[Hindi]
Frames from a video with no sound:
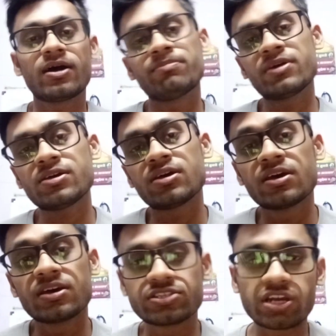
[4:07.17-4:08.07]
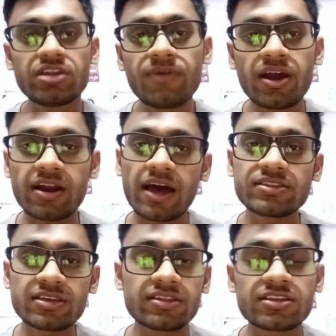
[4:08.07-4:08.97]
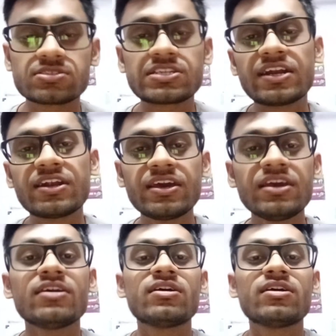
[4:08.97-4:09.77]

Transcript: अब मैं शनिवार रात के दस सैटरडे